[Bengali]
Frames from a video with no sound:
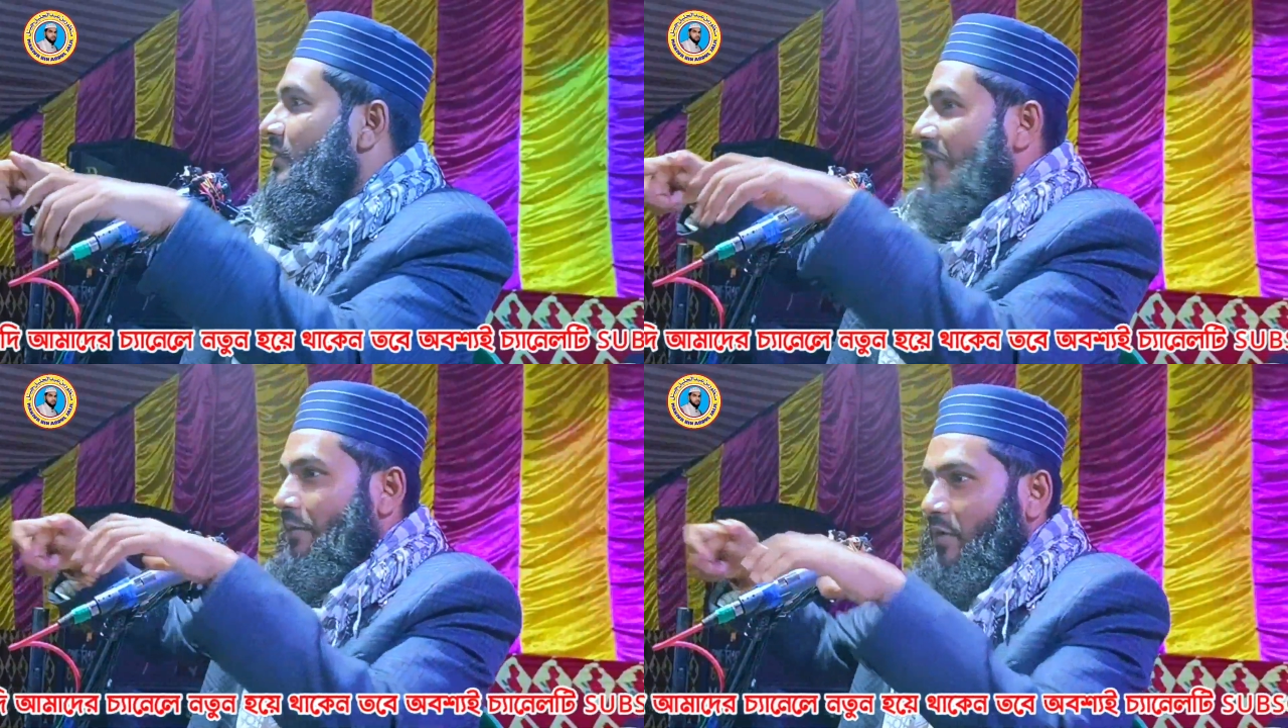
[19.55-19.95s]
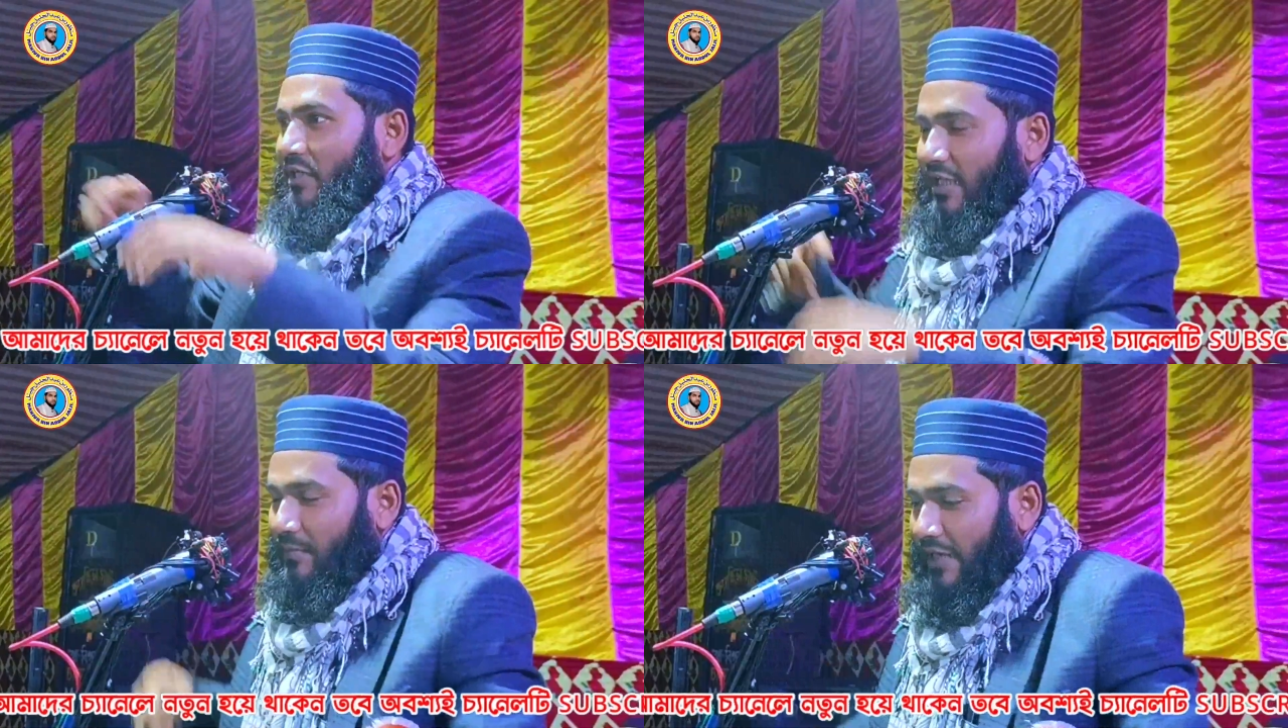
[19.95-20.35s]
তারপরে
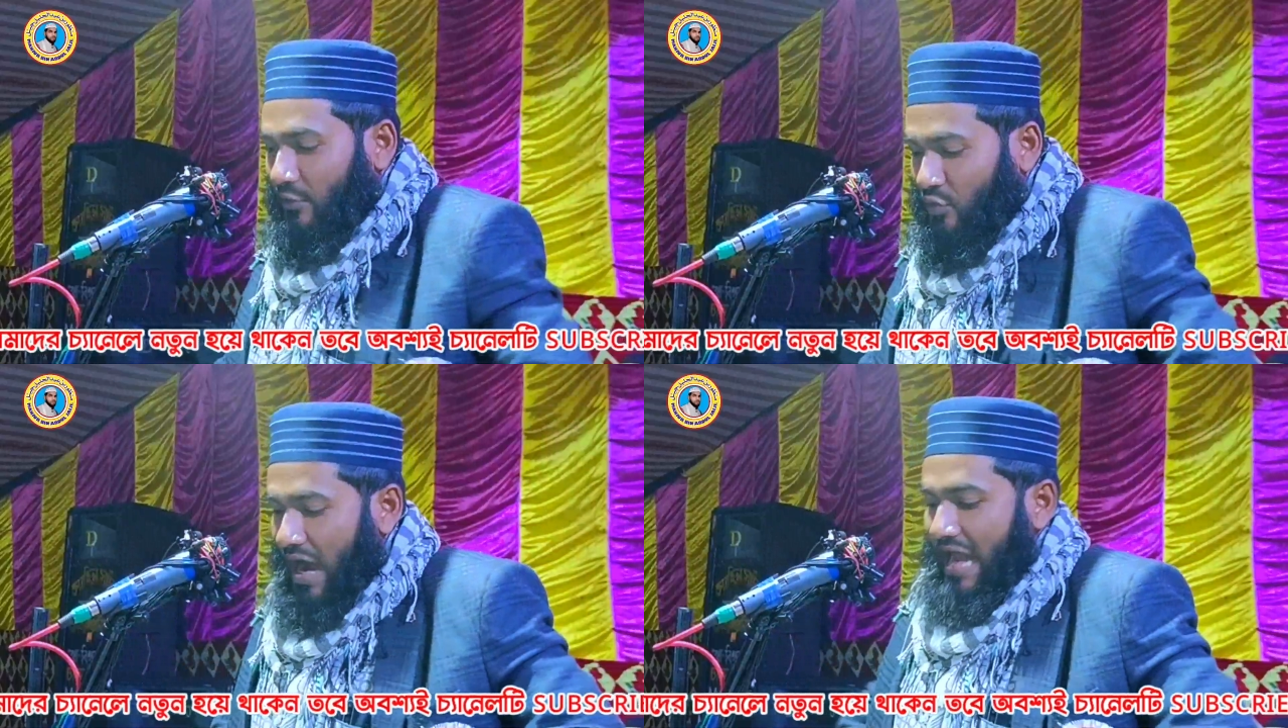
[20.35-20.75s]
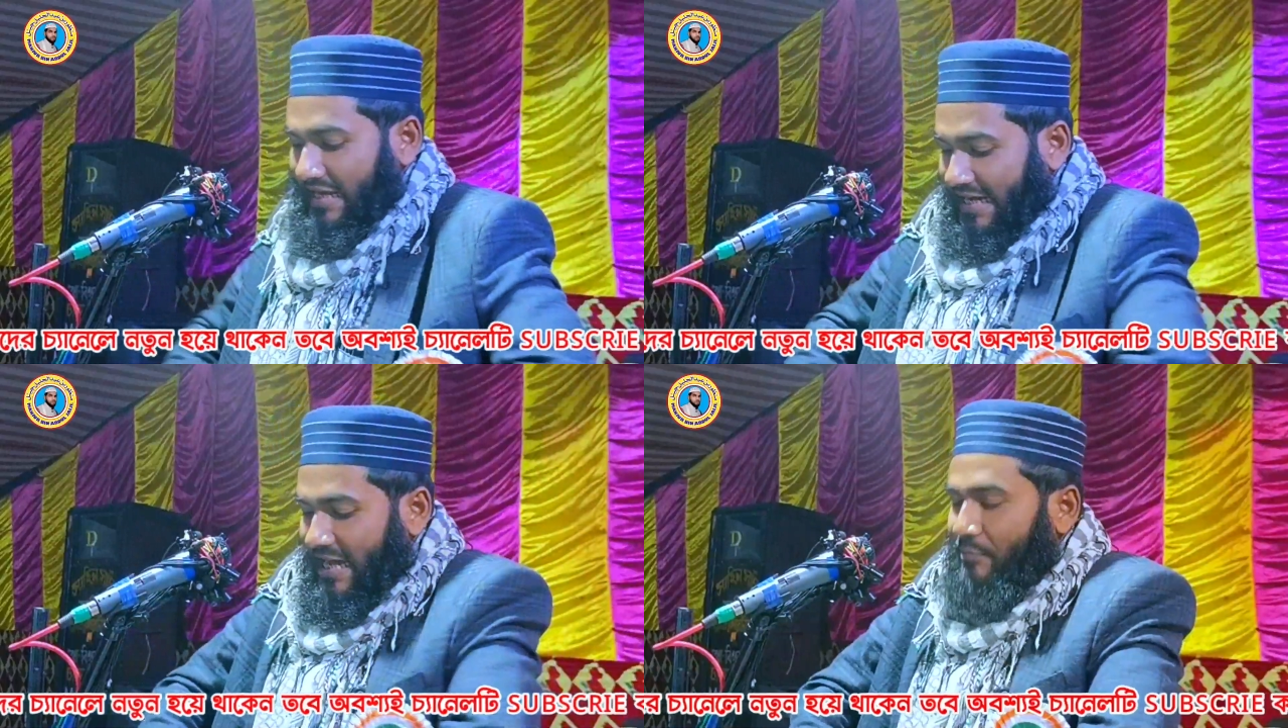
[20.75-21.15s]
দেখবেন একটু
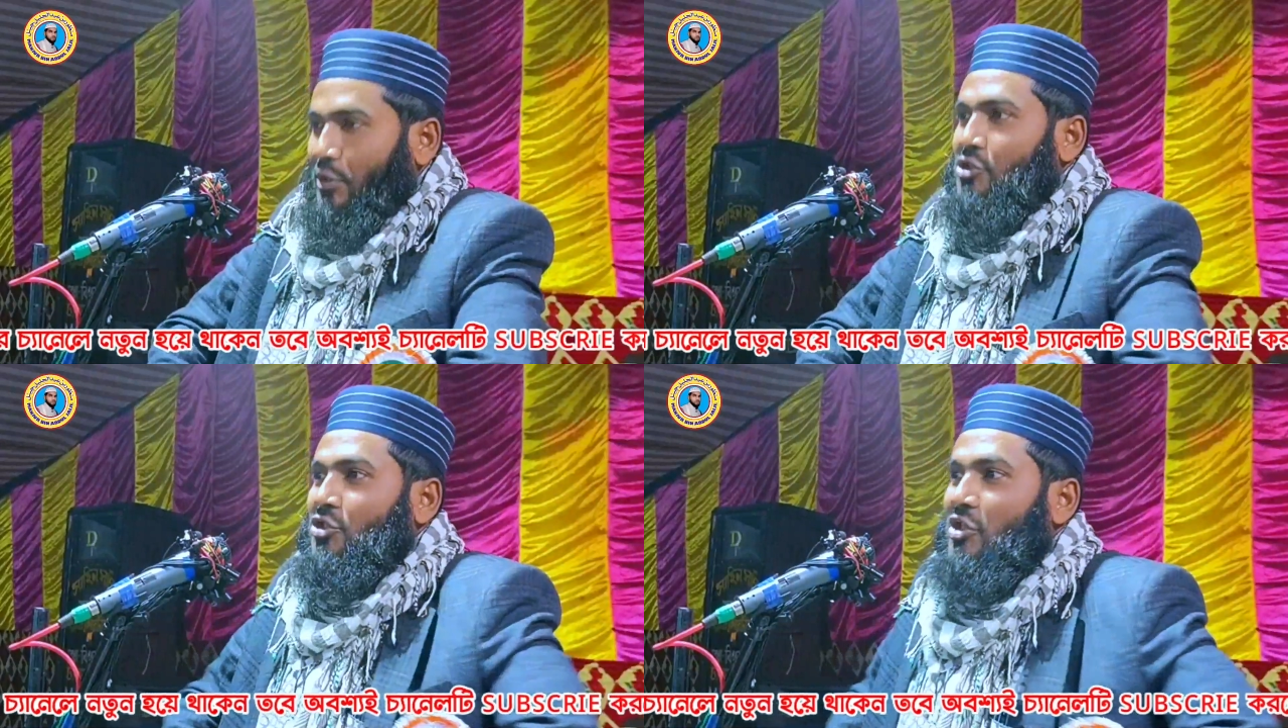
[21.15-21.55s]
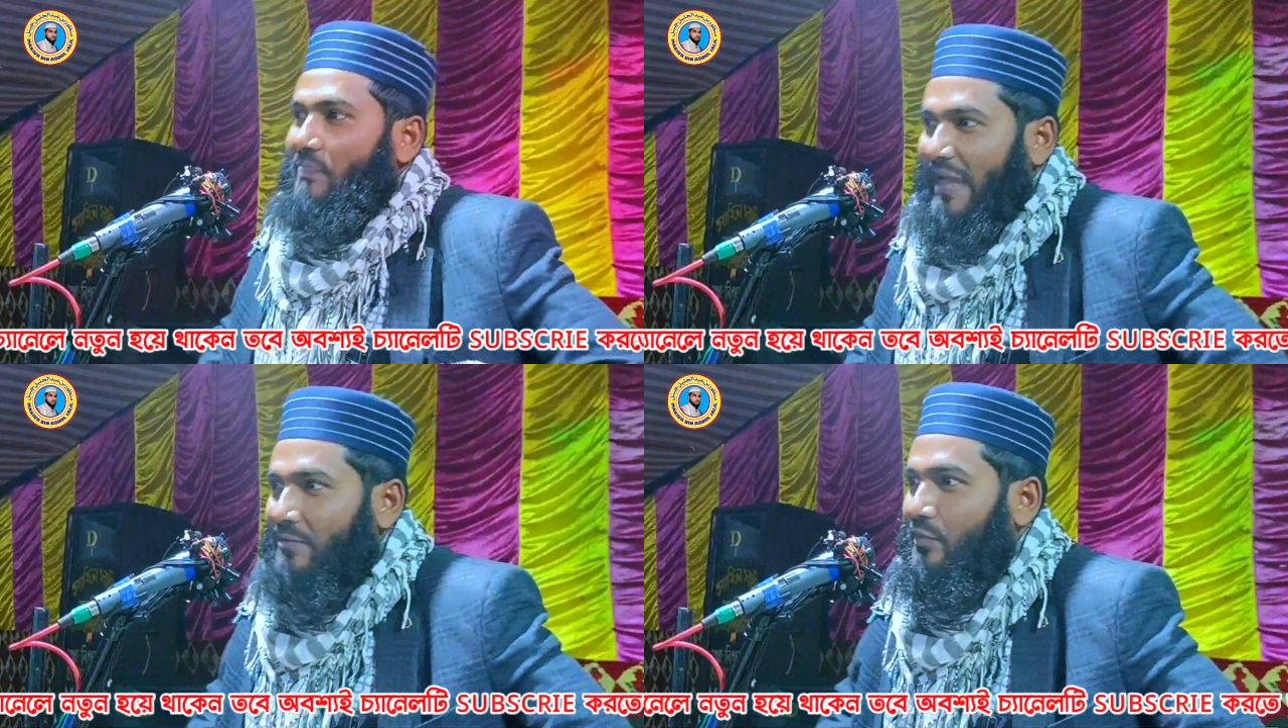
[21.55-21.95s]
হালকা এই পর্যন্ত
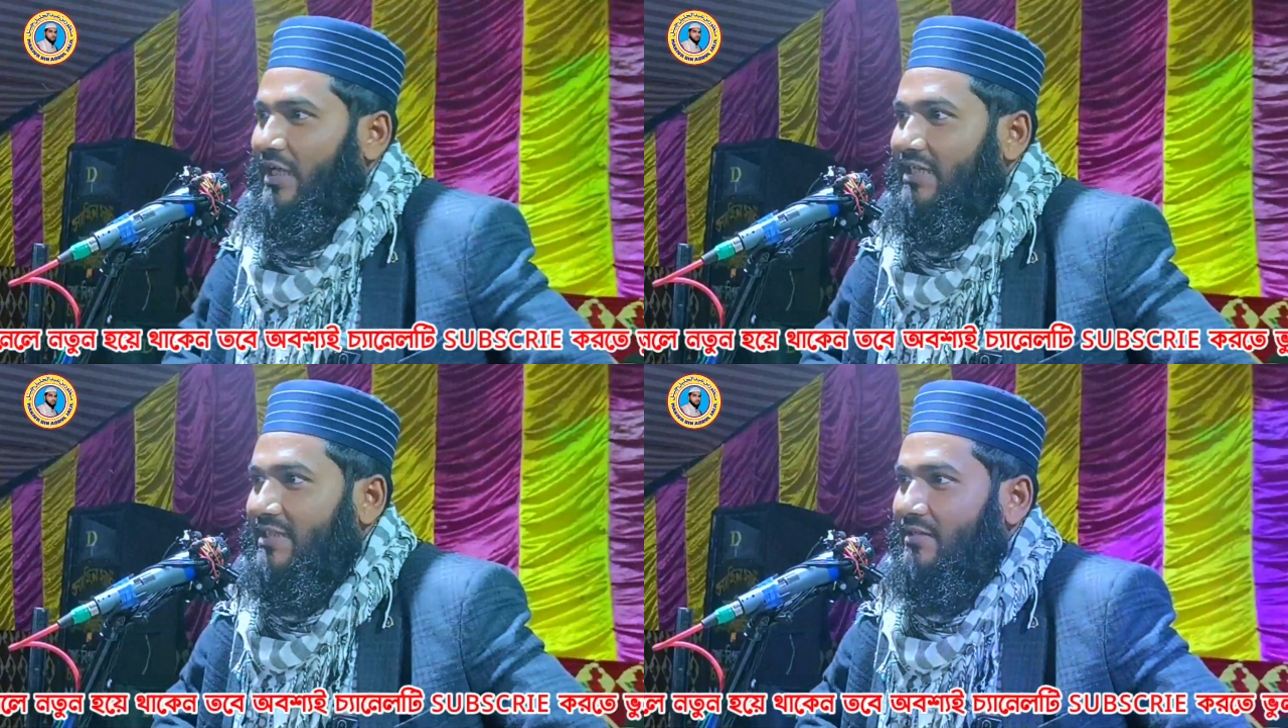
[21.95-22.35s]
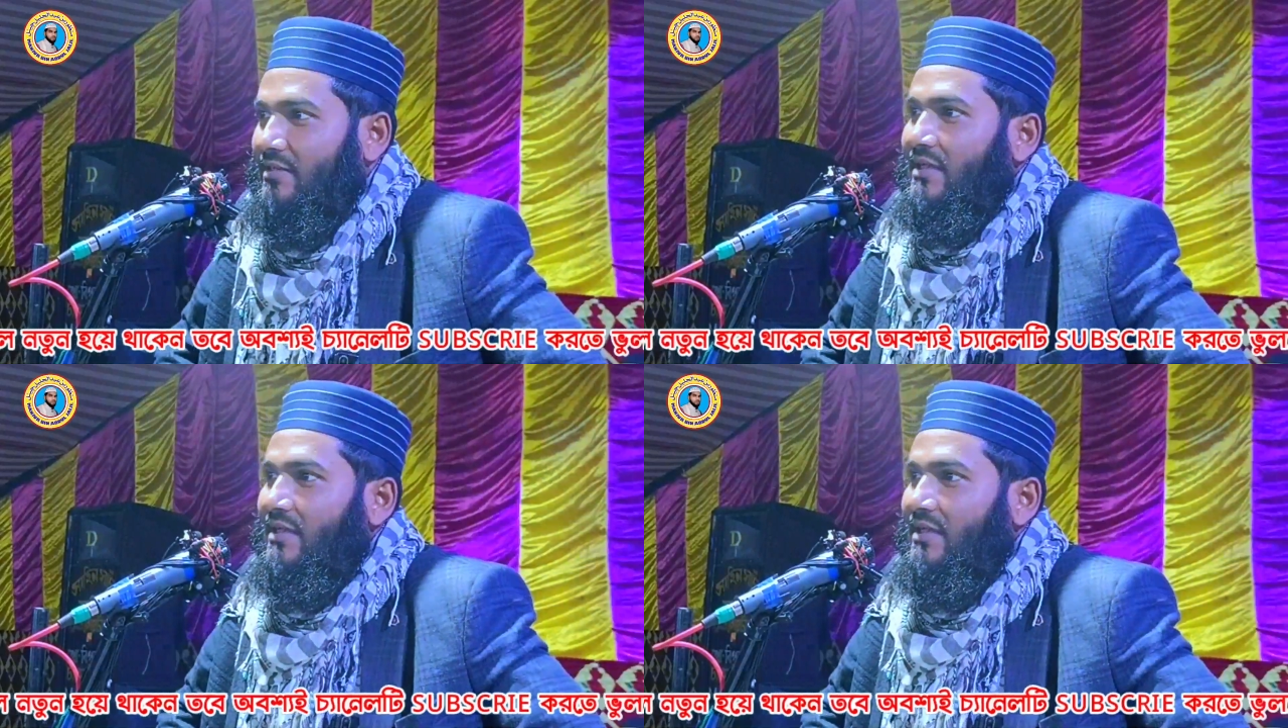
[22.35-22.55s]
প্যান পরে আছে